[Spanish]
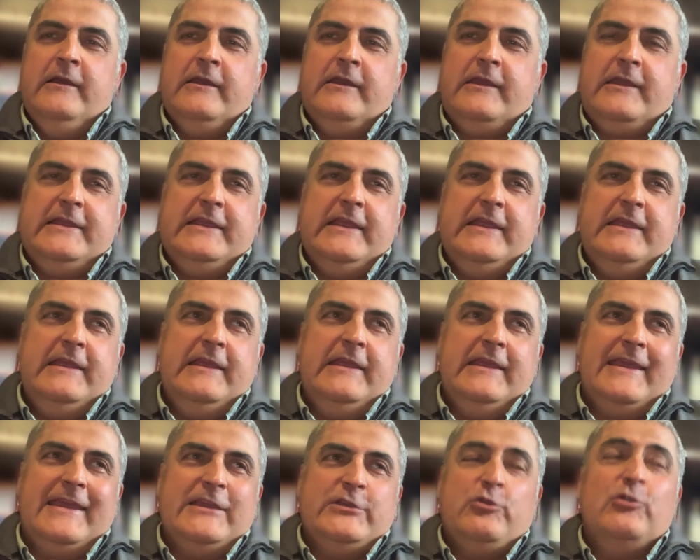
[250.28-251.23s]

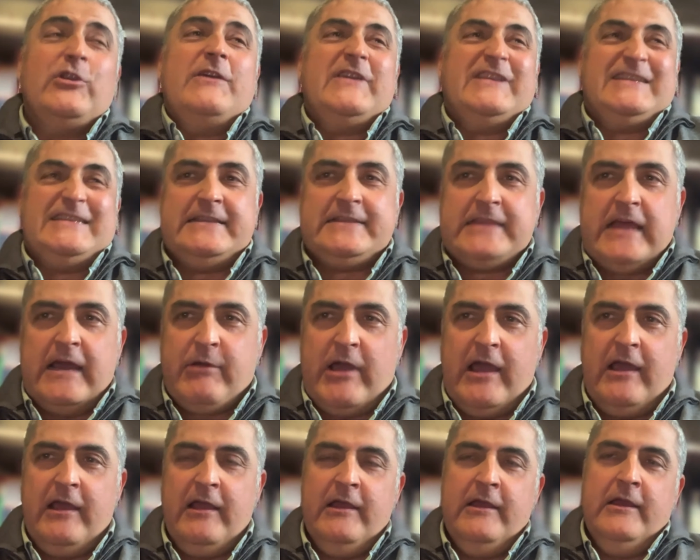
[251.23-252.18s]
que, que yo
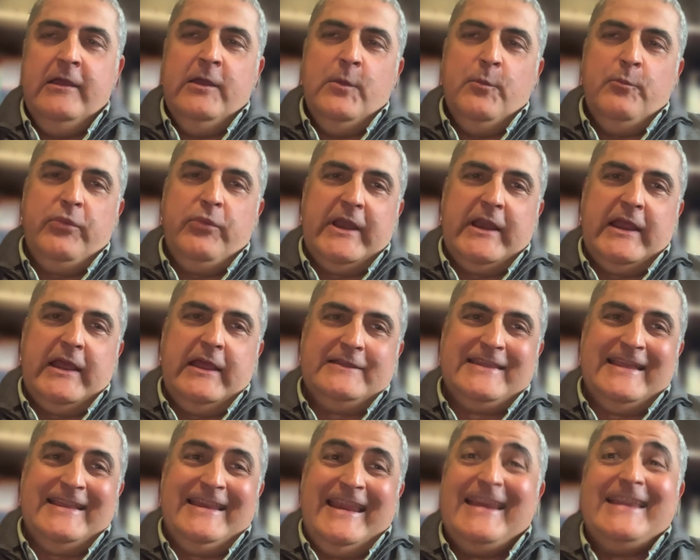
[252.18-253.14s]
necesitaba para
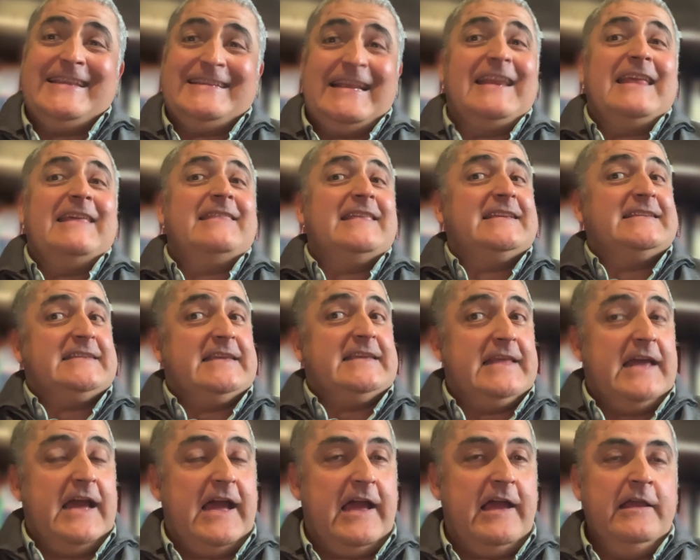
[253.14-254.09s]
tener esa
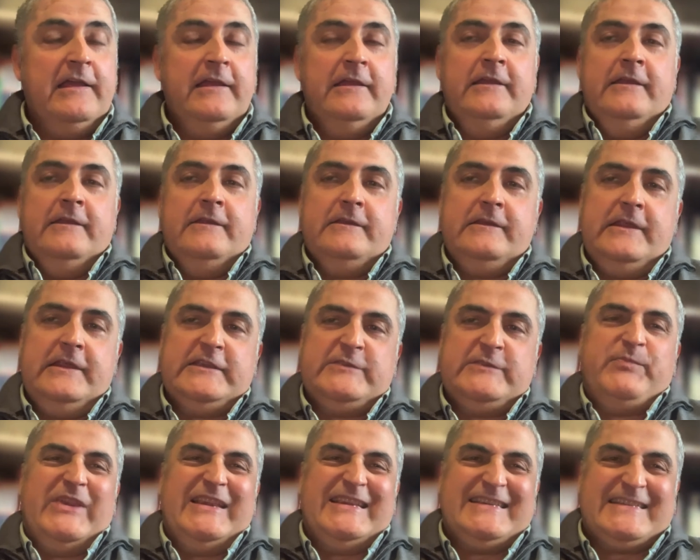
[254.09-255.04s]
necesidad de
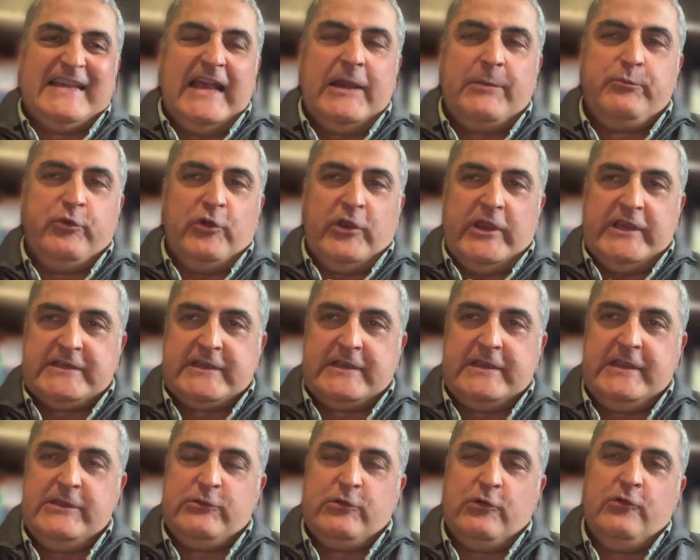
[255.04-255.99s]
expresar por
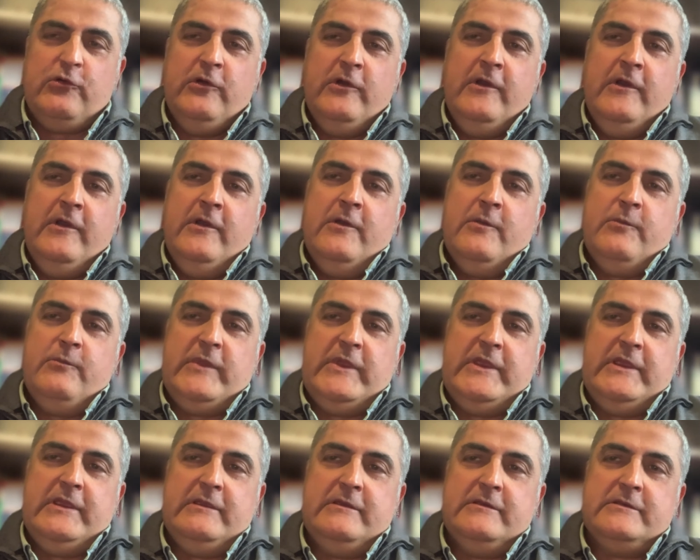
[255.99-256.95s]
escrito
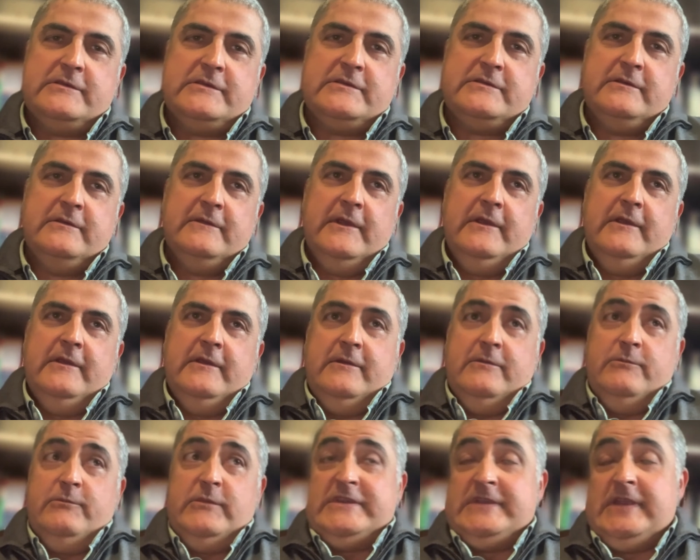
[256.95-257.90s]
mis,
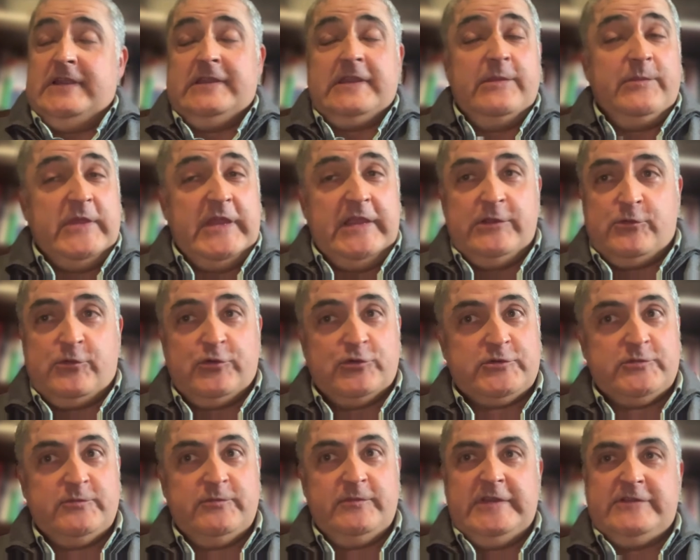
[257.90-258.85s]
mis
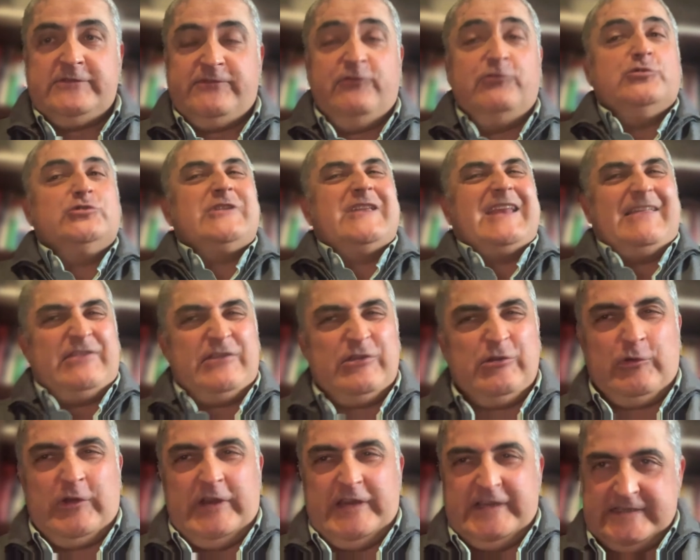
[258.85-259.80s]
sentimientos, mis
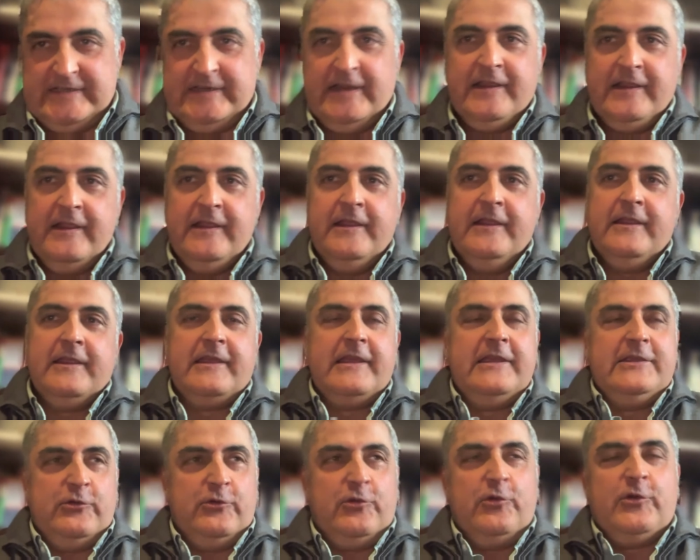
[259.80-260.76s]
frustraciones,
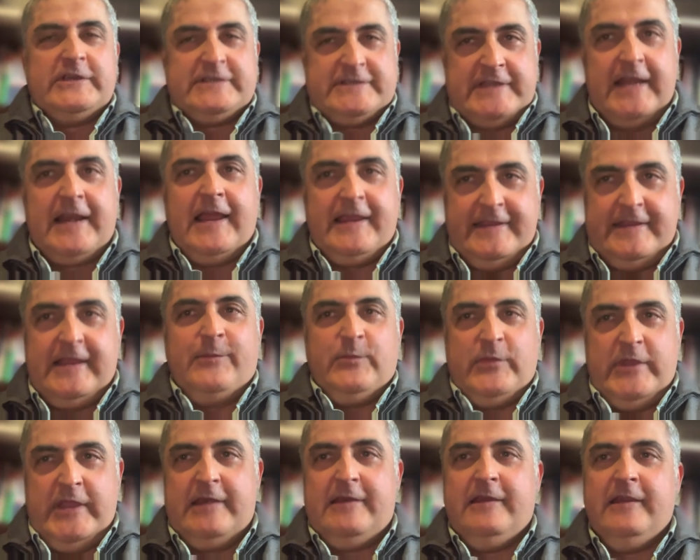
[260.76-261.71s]
que yo creo que están ahí
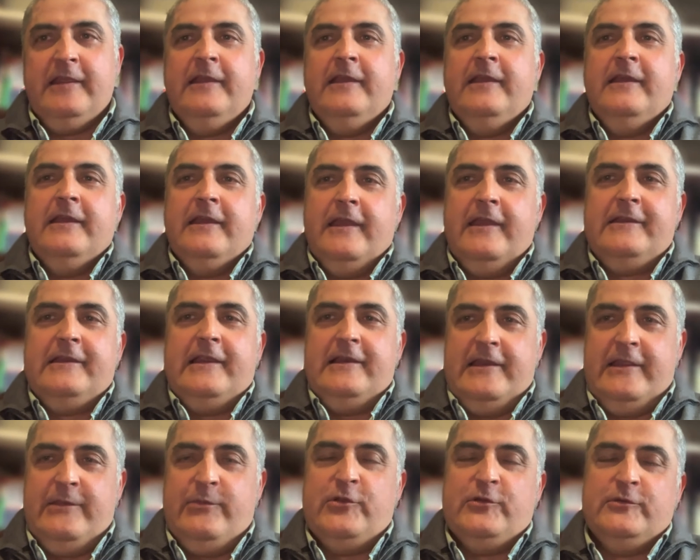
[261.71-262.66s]
también en
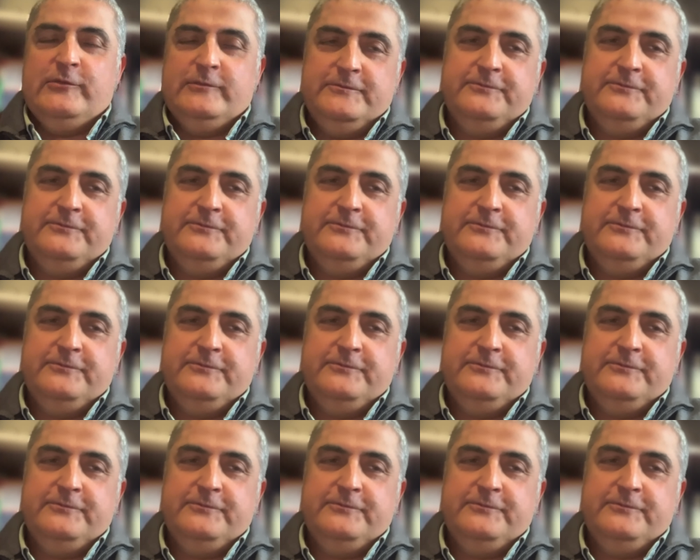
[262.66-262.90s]
el libro.